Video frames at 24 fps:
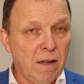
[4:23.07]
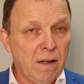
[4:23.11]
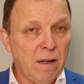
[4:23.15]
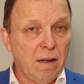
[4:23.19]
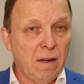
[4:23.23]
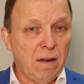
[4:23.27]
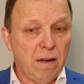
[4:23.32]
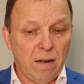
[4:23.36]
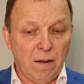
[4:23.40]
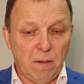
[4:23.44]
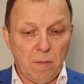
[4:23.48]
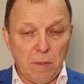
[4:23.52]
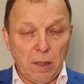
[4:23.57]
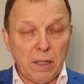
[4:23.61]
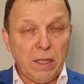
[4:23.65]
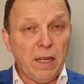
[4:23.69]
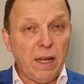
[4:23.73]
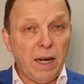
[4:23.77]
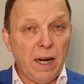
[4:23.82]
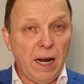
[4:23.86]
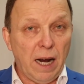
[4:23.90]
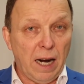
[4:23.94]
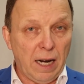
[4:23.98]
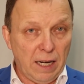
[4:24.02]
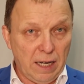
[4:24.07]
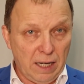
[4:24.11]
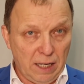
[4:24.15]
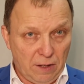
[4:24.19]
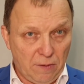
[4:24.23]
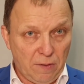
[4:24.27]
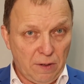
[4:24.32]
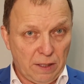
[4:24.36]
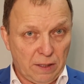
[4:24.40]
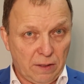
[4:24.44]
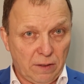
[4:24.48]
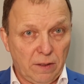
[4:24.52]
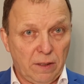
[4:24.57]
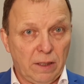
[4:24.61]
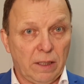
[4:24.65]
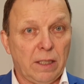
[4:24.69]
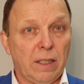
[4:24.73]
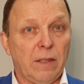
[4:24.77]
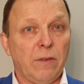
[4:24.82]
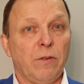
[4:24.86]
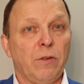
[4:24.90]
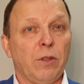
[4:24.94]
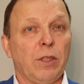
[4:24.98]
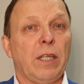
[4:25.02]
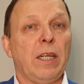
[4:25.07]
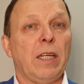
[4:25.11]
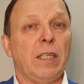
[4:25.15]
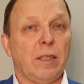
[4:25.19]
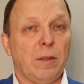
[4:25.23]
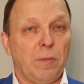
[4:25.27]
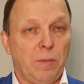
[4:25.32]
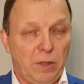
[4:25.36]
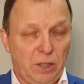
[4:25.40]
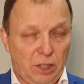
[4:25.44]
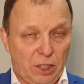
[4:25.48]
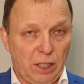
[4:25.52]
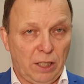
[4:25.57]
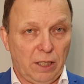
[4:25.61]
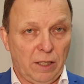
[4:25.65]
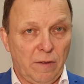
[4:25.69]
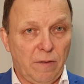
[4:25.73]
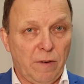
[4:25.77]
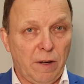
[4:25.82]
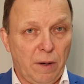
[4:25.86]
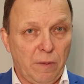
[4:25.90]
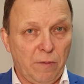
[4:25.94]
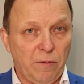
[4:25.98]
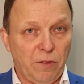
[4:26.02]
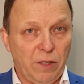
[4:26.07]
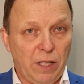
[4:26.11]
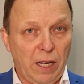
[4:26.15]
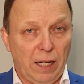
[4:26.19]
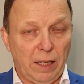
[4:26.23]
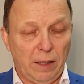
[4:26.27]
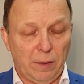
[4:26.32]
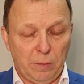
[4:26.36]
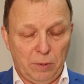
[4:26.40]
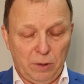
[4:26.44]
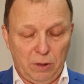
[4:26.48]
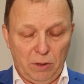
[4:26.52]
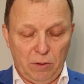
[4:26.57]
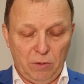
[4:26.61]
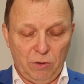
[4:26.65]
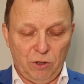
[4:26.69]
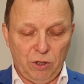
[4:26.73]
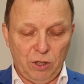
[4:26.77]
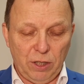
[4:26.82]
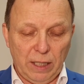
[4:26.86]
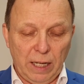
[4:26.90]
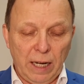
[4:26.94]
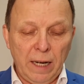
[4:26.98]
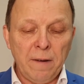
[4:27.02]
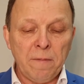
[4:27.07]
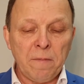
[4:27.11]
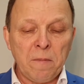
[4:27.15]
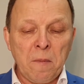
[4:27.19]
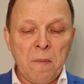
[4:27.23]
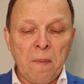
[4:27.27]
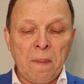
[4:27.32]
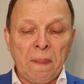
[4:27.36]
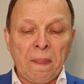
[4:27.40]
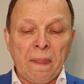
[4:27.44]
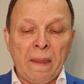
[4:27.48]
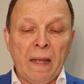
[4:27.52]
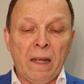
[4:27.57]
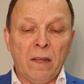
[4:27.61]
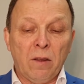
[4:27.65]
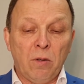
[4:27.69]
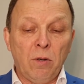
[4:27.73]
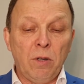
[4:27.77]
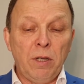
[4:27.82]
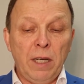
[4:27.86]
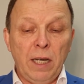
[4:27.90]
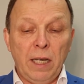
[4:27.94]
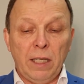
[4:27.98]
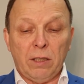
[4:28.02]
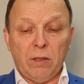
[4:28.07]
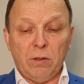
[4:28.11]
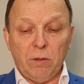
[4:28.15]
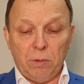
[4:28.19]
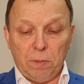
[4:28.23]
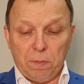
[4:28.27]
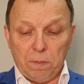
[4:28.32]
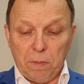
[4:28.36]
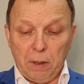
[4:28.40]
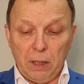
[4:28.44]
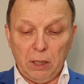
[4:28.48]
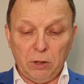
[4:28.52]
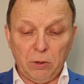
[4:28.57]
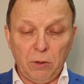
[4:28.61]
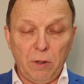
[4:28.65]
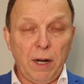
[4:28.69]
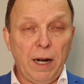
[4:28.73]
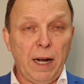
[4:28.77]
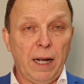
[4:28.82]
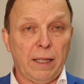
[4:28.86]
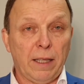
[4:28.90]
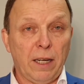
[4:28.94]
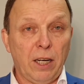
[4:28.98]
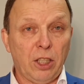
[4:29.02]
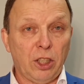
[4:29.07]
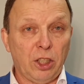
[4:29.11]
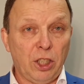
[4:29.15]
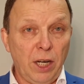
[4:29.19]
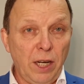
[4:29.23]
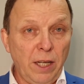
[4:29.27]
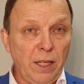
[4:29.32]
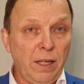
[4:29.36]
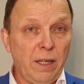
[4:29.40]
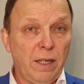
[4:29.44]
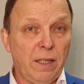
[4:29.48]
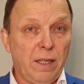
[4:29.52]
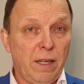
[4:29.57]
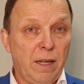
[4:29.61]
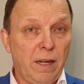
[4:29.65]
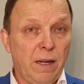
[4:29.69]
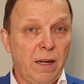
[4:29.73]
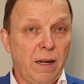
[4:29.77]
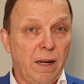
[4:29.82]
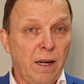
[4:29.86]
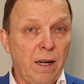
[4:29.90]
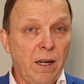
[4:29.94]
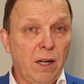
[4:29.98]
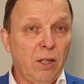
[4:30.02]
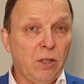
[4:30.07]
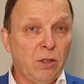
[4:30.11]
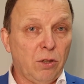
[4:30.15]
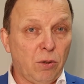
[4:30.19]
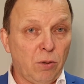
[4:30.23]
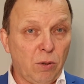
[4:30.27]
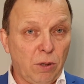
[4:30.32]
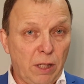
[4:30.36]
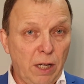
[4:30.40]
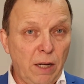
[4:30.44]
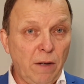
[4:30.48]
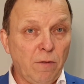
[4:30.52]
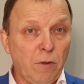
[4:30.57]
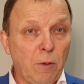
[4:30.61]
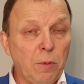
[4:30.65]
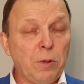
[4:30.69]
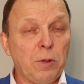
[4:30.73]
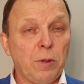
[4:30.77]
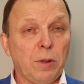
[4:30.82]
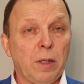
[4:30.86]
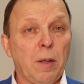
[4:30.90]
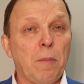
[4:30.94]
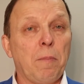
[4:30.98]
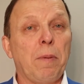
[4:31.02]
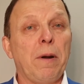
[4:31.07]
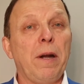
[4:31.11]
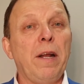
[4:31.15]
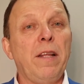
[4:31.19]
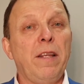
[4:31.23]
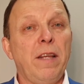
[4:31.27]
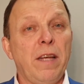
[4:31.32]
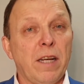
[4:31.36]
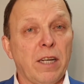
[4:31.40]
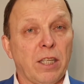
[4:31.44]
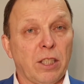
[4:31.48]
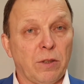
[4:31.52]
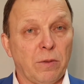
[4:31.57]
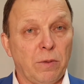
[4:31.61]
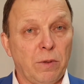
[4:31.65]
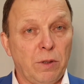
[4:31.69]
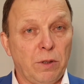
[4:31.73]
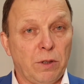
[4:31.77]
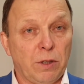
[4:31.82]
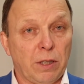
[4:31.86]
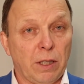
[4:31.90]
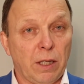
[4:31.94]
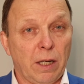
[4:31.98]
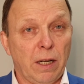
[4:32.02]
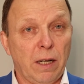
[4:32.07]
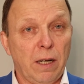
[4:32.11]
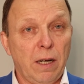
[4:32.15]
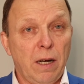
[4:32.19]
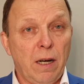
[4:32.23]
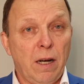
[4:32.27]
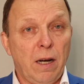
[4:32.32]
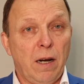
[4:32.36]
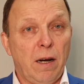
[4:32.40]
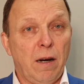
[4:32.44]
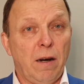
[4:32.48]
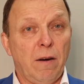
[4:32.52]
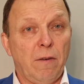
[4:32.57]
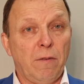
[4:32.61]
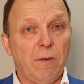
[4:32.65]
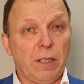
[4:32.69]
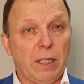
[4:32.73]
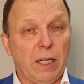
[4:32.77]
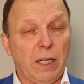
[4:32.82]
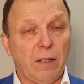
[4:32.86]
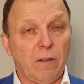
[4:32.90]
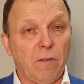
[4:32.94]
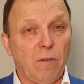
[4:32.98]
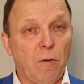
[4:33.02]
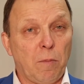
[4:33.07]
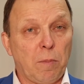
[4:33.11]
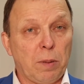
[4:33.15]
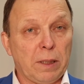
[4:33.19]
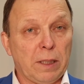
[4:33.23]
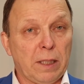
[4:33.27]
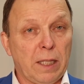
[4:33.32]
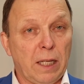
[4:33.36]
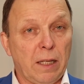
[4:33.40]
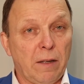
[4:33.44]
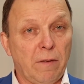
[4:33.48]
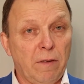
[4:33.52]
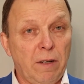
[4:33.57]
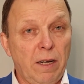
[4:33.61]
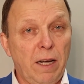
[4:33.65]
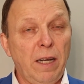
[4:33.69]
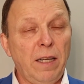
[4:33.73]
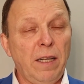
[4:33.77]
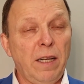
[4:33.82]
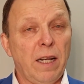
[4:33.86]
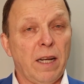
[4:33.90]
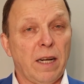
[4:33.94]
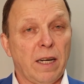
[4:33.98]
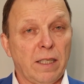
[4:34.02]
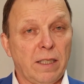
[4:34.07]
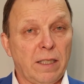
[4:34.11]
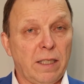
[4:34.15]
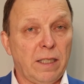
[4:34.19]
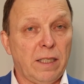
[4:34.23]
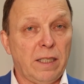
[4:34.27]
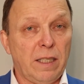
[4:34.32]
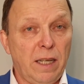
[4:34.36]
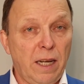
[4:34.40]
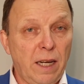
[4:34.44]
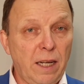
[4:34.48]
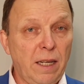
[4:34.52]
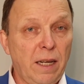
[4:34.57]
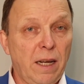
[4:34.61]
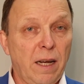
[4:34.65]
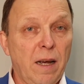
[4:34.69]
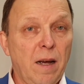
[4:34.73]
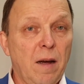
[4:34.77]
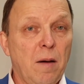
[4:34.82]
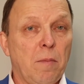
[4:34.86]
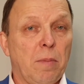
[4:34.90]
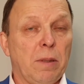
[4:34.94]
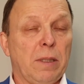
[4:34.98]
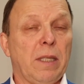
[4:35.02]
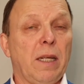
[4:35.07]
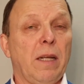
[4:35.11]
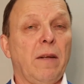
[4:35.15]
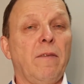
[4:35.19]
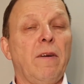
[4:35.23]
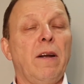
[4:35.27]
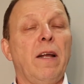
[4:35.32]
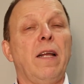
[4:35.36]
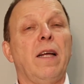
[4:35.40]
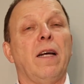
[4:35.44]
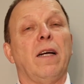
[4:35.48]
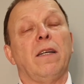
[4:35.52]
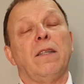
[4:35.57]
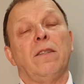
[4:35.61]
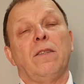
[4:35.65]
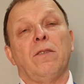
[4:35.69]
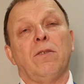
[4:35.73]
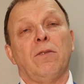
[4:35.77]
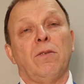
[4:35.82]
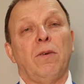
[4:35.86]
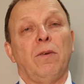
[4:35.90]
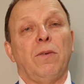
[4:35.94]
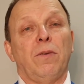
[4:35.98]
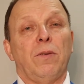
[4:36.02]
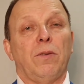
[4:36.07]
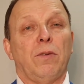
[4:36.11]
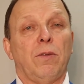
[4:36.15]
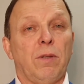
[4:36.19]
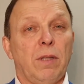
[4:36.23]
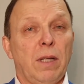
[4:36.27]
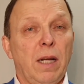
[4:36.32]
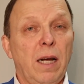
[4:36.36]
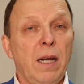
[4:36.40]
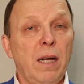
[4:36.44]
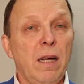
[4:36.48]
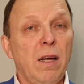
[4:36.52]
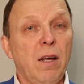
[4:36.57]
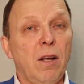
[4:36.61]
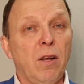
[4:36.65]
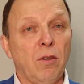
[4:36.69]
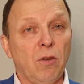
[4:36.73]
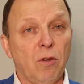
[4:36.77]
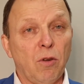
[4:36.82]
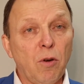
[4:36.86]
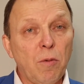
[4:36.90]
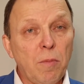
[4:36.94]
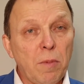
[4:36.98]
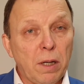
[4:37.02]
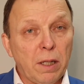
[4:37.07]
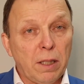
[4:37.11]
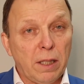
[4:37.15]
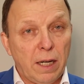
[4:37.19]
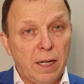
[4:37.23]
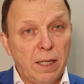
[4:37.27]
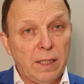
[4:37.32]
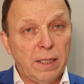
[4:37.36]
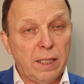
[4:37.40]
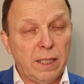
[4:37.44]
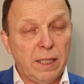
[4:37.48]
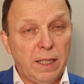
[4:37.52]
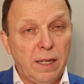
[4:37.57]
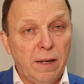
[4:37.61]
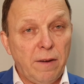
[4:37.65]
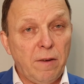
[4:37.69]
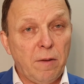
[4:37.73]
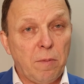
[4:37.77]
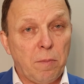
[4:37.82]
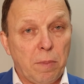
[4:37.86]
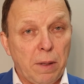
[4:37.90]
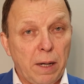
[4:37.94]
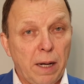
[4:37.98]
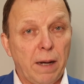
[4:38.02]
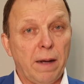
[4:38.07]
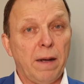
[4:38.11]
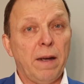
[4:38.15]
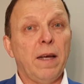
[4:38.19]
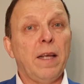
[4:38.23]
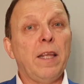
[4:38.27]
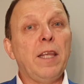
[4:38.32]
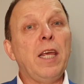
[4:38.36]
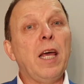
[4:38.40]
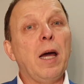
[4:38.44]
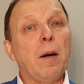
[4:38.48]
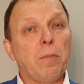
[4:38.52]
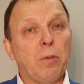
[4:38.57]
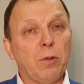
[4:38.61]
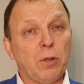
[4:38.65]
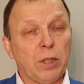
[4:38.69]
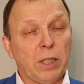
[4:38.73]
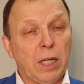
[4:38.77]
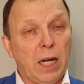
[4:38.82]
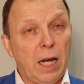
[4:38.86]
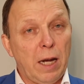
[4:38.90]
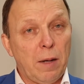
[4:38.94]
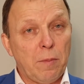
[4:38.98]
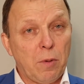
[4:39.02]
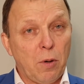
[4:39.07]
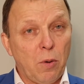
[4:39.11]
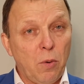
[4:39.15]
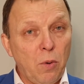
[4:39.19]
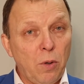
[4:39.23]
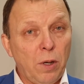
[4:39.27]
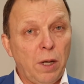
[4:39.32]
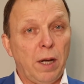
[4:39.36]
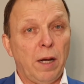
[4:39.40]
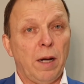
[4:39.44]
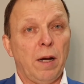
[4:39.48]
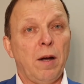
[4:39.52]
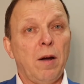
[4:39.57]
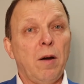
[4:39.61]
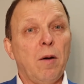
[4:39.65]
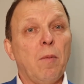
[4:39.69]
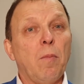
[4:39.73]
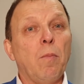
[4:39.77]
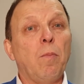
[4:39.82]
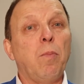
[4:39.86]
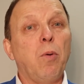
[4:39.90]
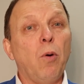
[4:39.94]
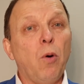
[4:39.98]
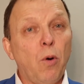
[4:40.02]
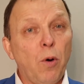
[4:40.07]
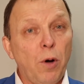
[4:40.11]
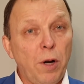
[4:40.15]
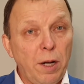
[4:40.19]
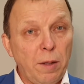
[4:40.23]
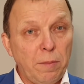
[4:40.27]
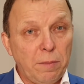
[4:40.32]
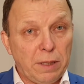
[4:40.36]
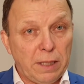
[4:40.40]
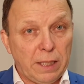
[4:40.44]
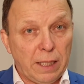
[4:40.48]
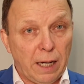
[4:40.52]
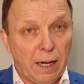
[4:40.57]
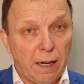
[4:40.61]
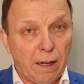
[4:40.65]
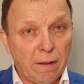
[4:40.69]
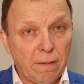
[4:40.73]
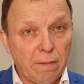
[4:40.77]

э, материальной ответственности, вот если мы сейчас говорим в данном случае, да то есть большой ряд решений, где суды, в общем-то, придерживаются э, вот этого постановления, разъяснений, постановления Конституционного суда номер 39П. Не опускаем руки, боремся.